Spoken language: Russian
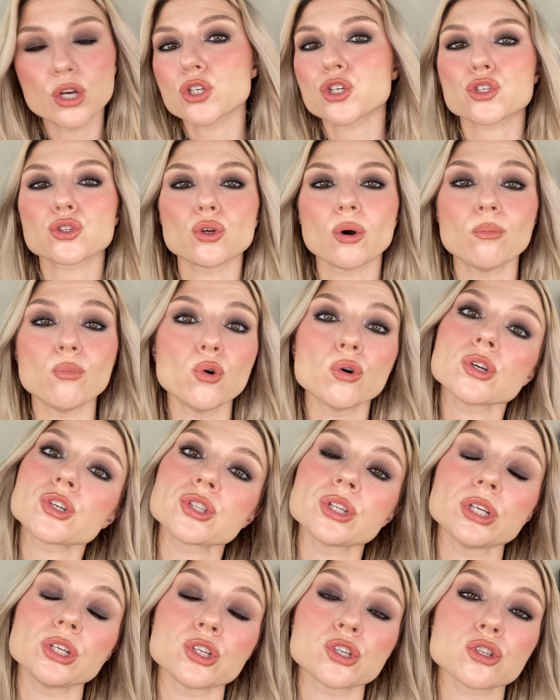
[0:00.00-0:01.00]
что
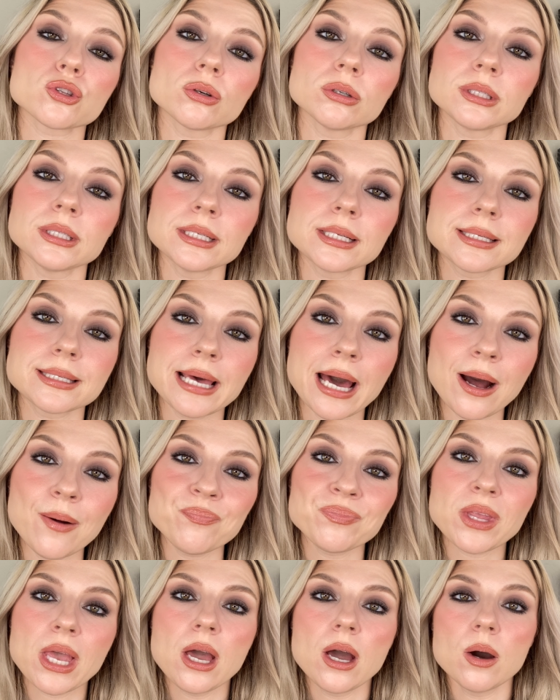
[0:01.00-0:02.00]
можно и что нельзя,
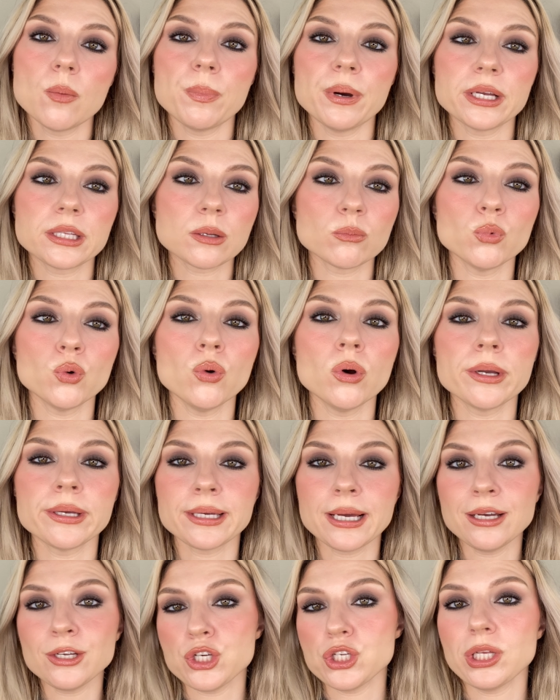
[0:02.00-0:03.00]
поэтому
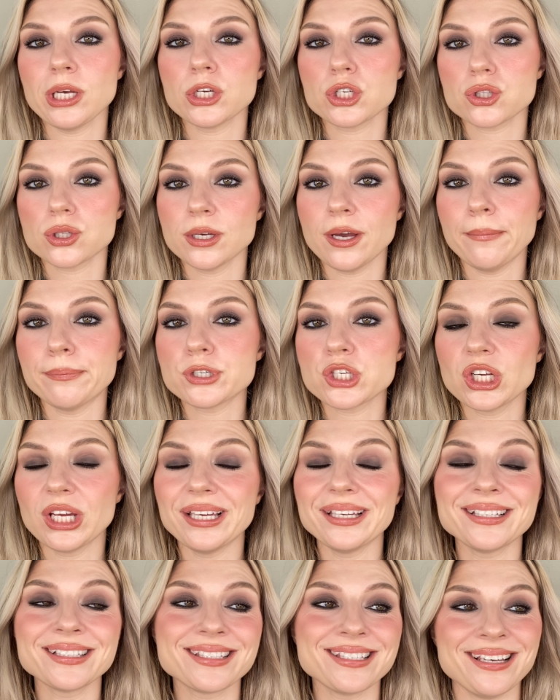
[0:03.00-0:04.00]
я считаю, что я вообще
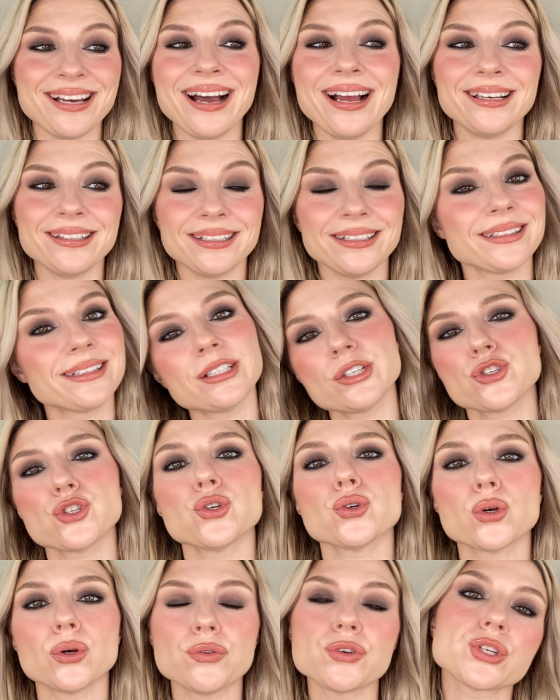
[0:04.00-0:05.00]
идеальный
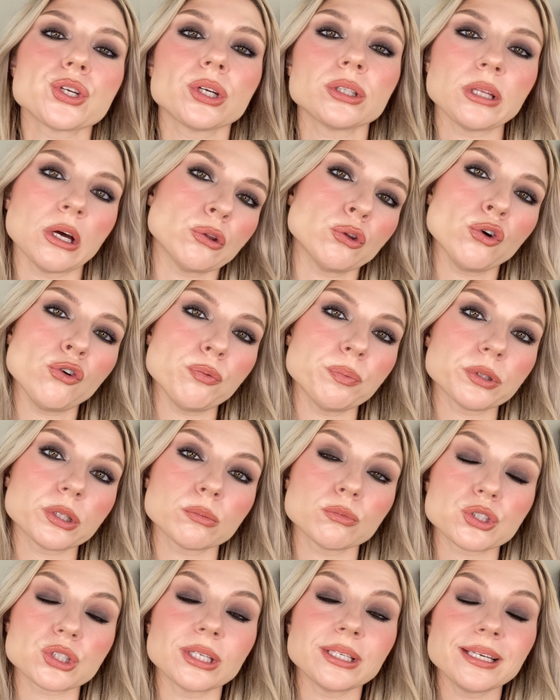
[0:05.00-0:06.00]
тестировщик тонов,
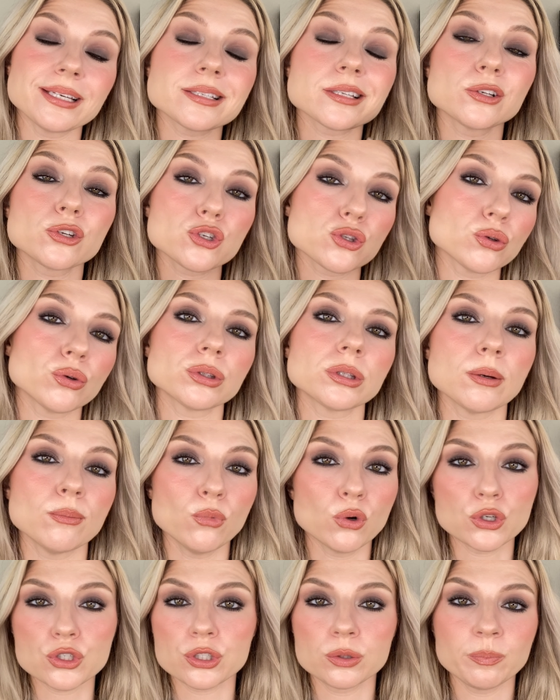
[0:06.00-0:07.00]
потому что если что-то
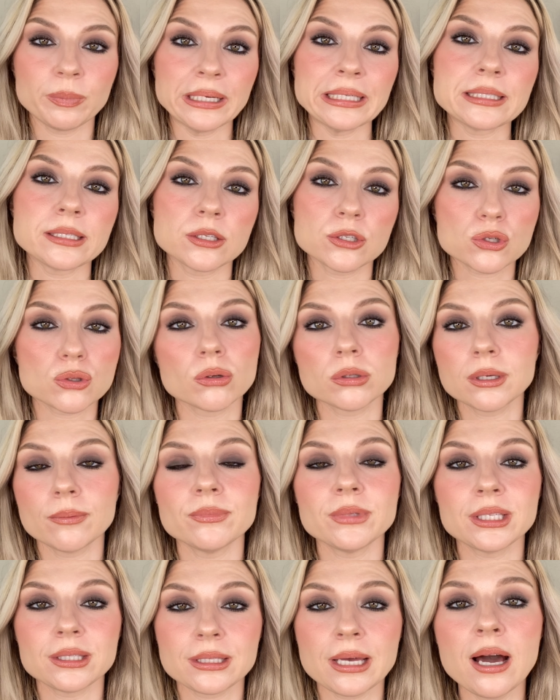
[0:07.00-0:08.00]
может пойти с
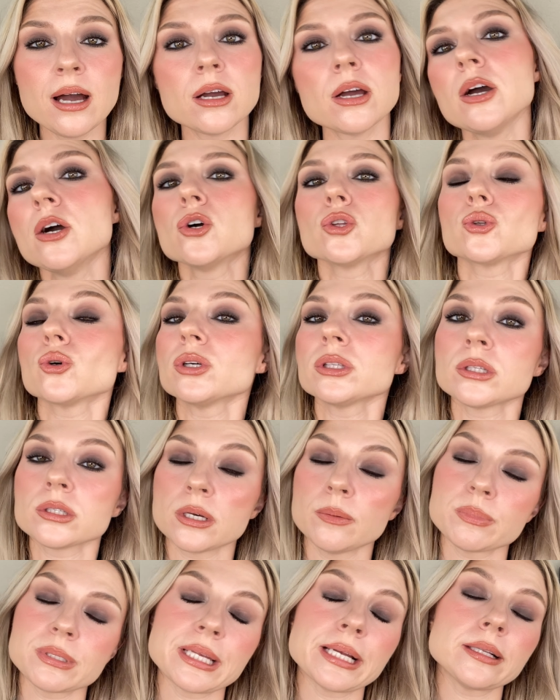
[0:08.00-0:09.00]
тоном не так, то это
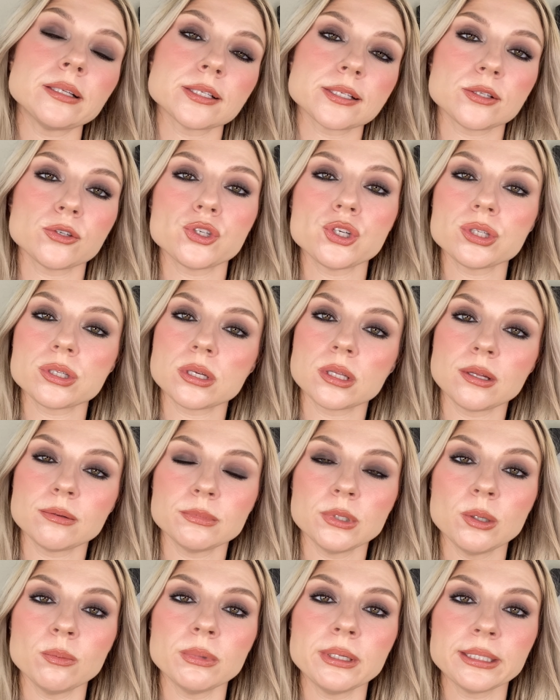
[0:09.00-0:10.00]
обязательно случится на
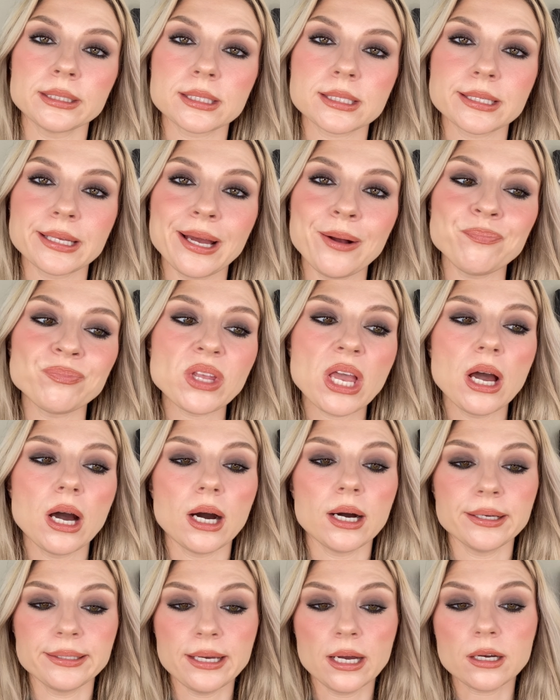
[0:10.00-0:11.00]
моем лице,
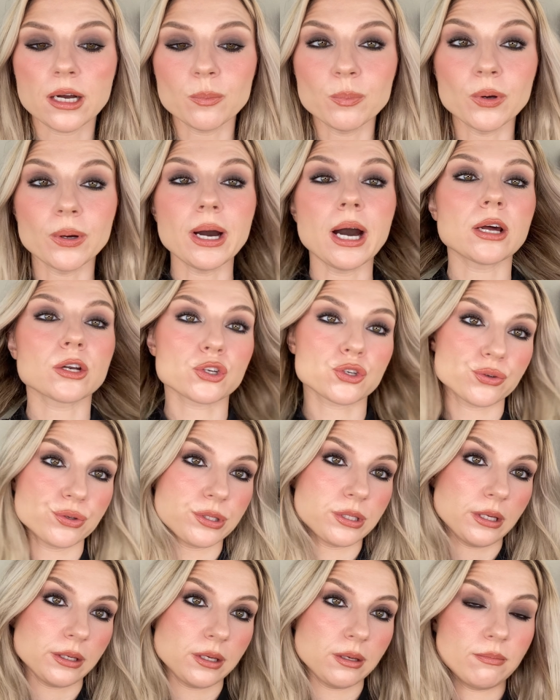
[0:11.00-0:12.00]
а я как бы горжусь
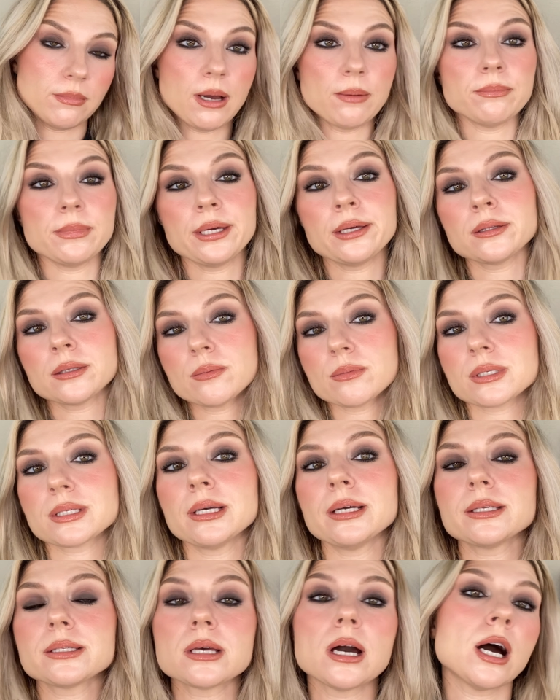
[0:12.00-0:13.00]
таким моментом,
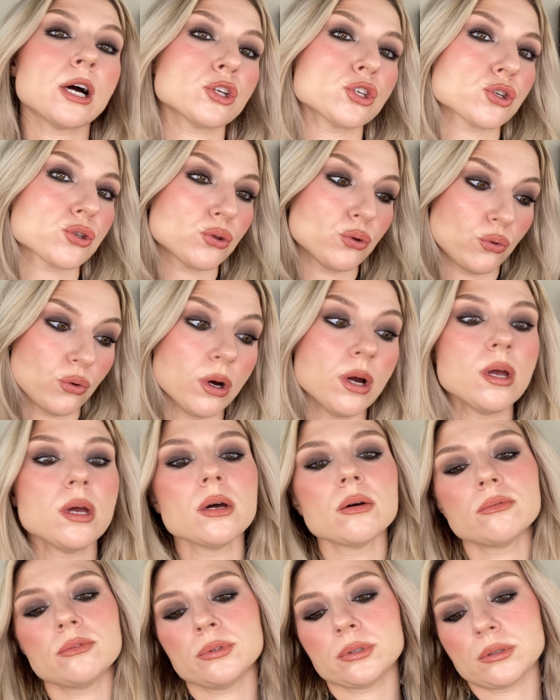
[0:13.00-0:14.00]
знаете, а что,
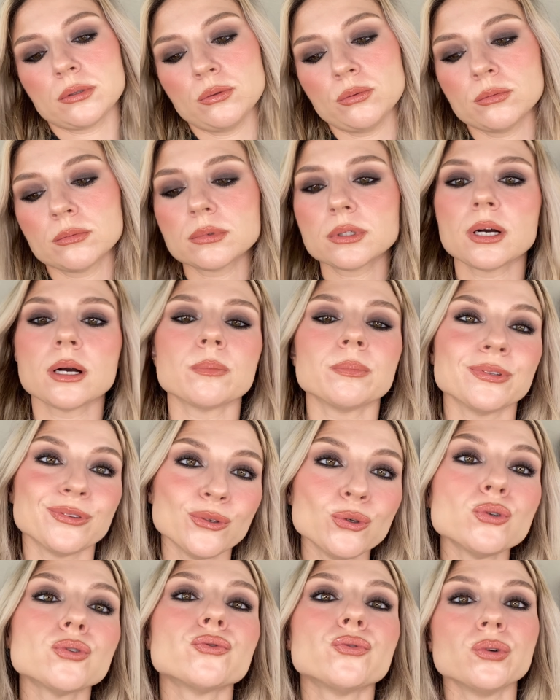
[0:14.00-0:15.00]
вот, ну, как бы,
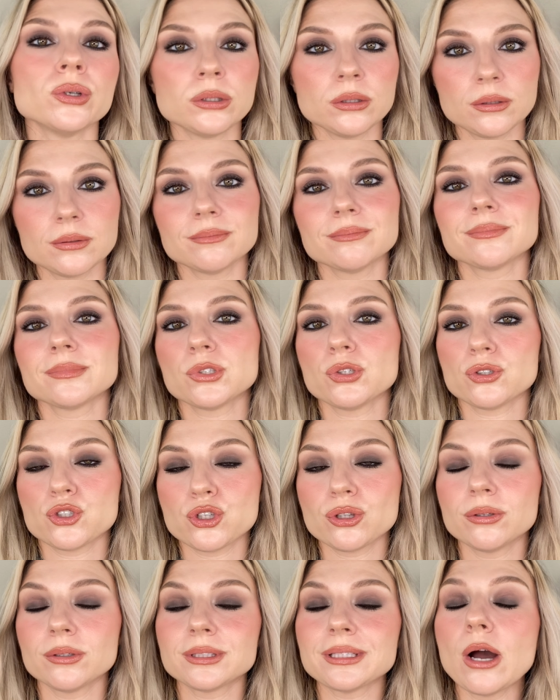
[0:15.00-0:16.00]
ну, вот,
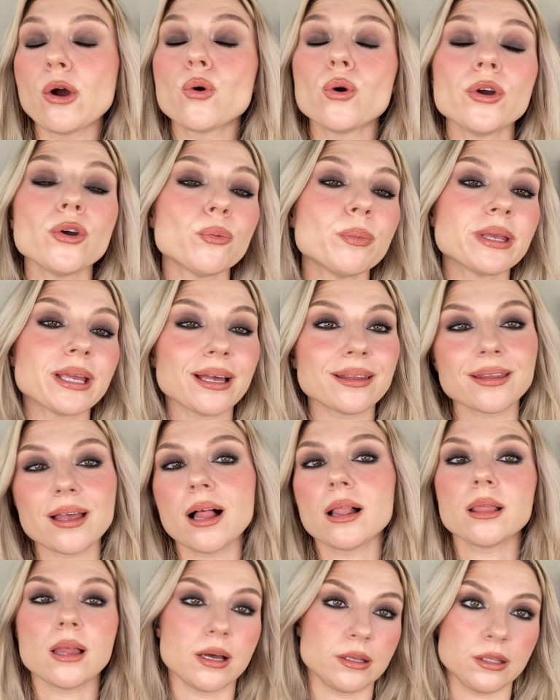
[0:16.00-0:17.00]
что, такой у меня
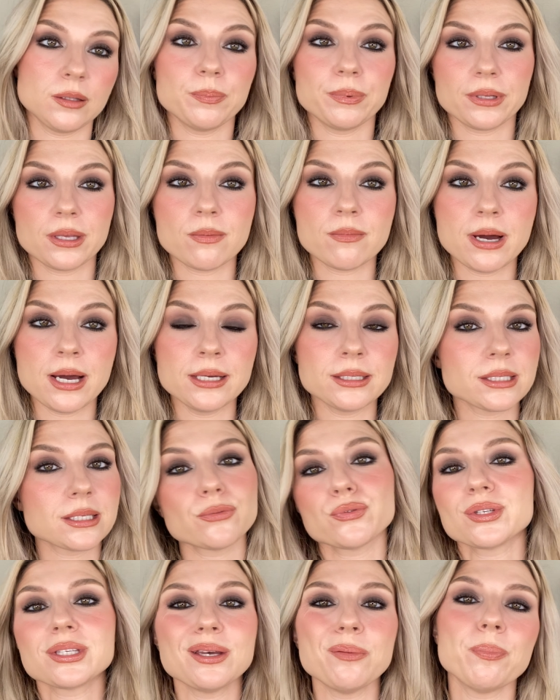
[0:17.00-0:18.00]
талант, понимаете,
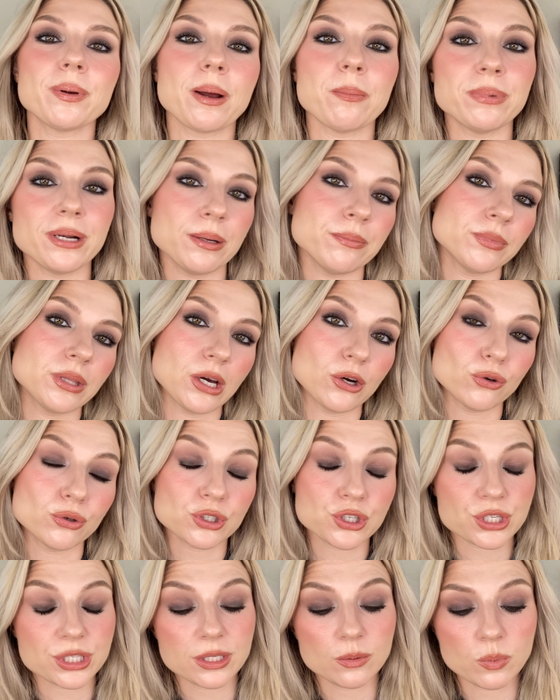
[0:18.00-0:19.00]
все проблемы на
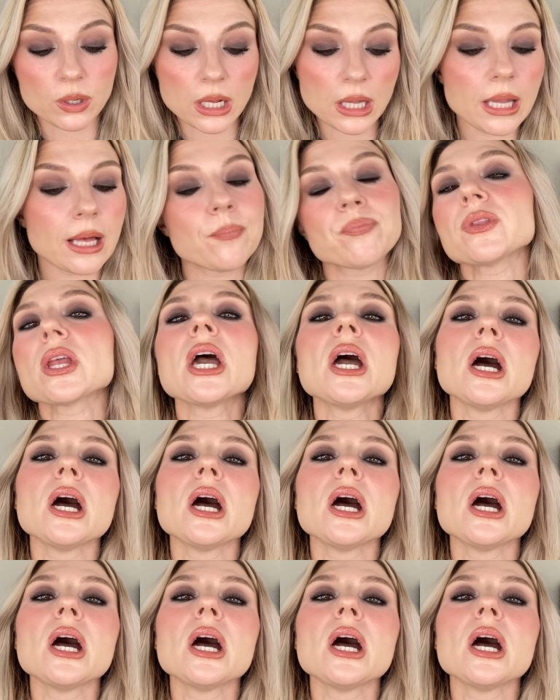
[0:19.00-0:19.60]
коже собрала.